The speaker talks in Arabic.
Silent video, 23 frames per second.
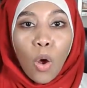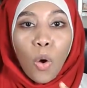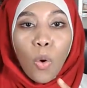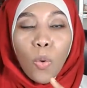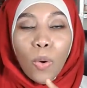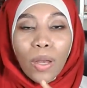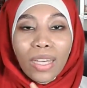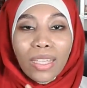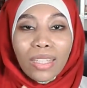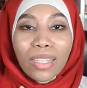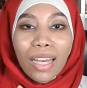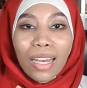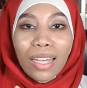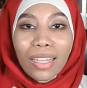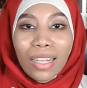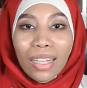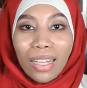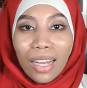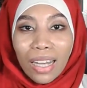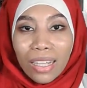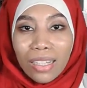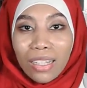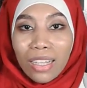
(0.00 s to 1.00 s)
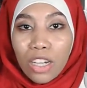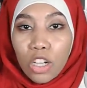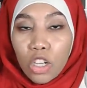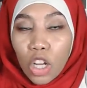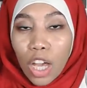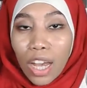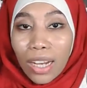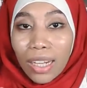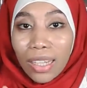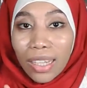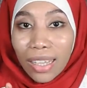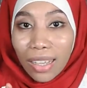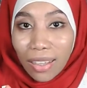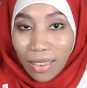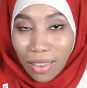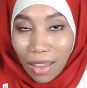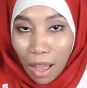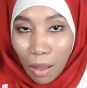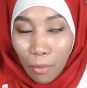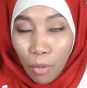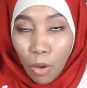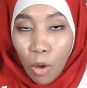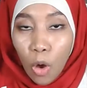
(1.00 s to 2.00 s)
وكيساعد على أن الشعر
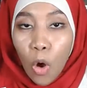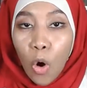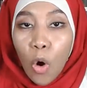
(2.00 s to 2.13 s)
يرطب